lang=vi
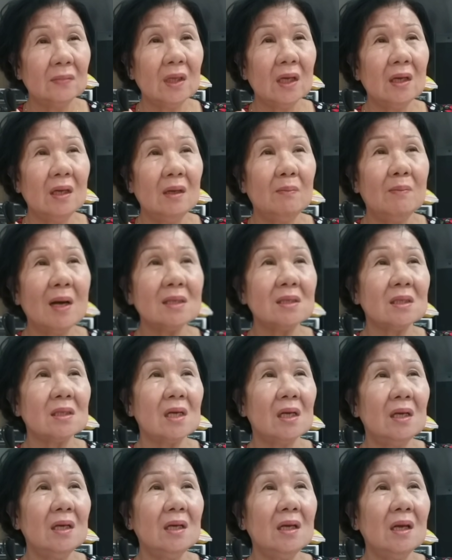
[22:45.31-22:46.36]
thì bác
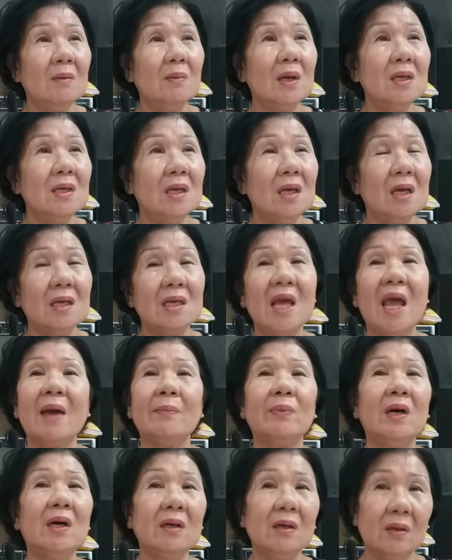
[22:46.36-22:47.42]
sĩ với bệnh viện
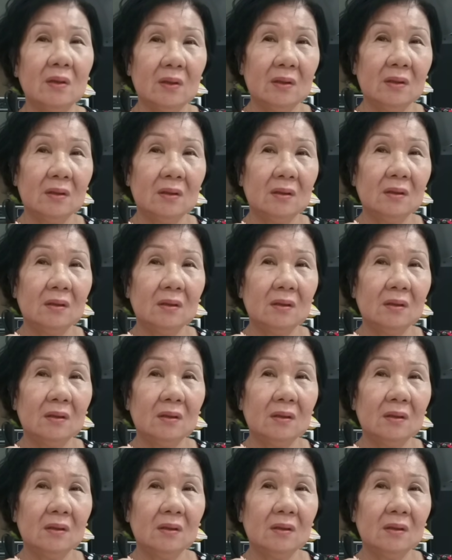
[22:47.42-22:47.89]
dẹp hết rồi.